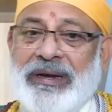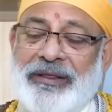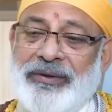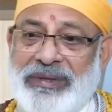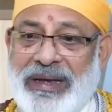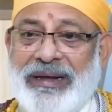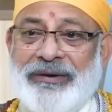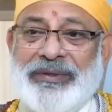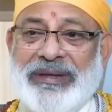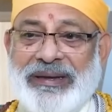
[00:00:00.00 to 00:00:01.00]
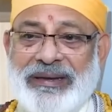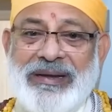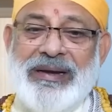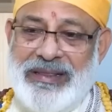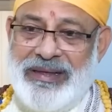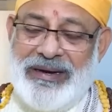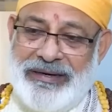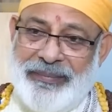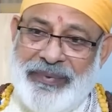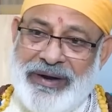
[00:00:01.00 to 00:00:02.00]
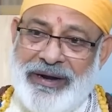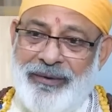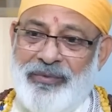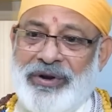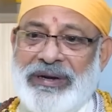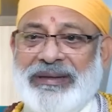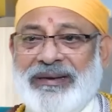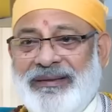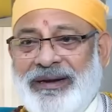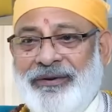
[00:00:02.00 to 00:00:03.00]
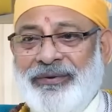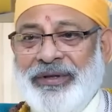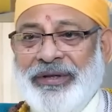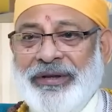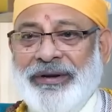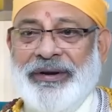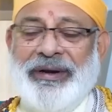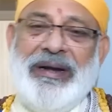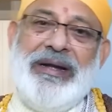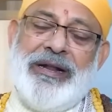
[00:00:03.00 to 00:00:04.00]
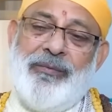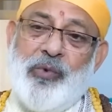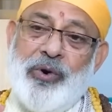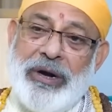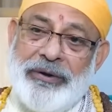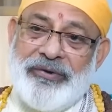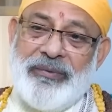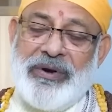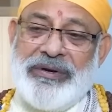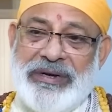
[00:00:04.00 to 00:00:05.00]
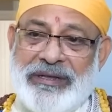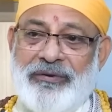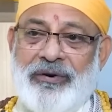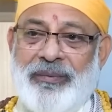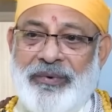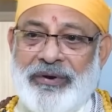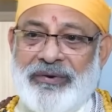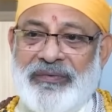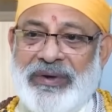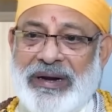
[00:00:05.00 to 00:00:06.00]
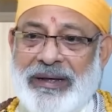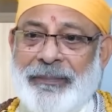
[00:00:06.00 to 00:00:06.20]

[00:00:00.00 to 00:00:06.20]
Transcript: ఎందుకు తయారవుతాయి ఇందాక చెప్పాను రెండు మూడు రీజన్స్ నేను ఇంటి మూలలు శుభ్రం చేసుకోకపోవటం వల్ల